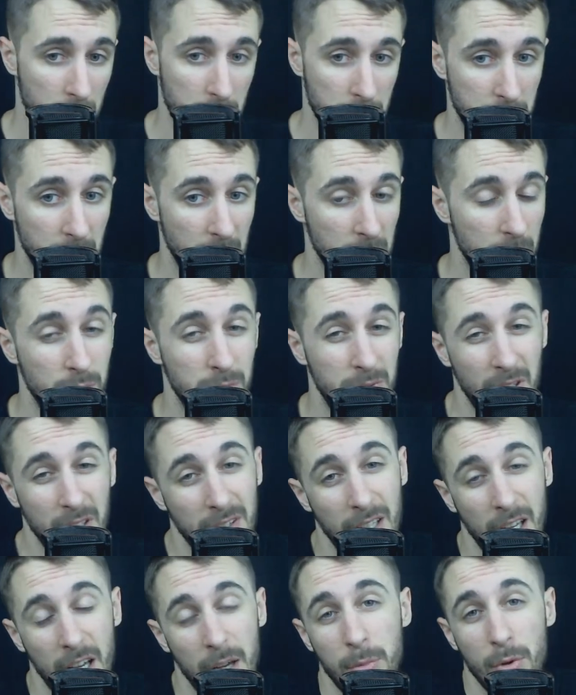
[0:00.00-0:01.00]
va coûter
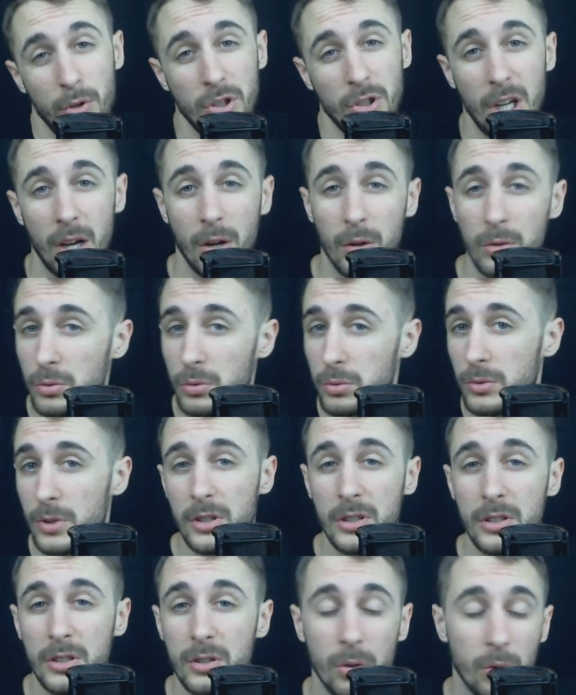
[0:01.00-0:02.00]
très peu cher, en dessous
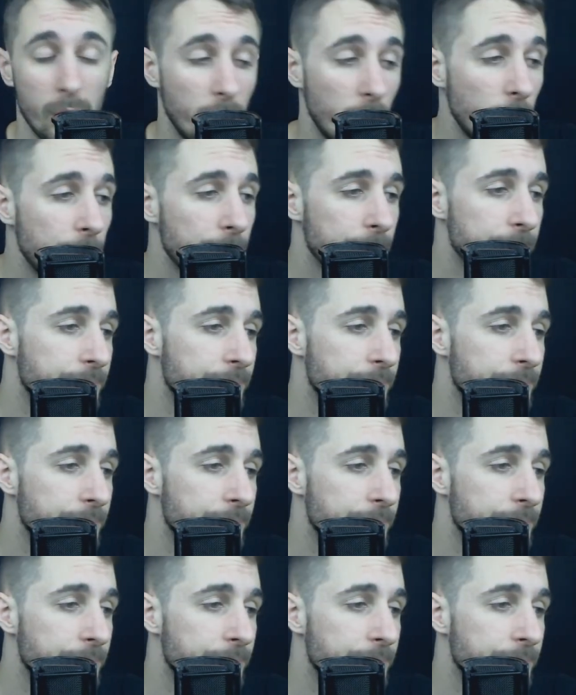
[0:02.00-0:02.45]
des 10 euros.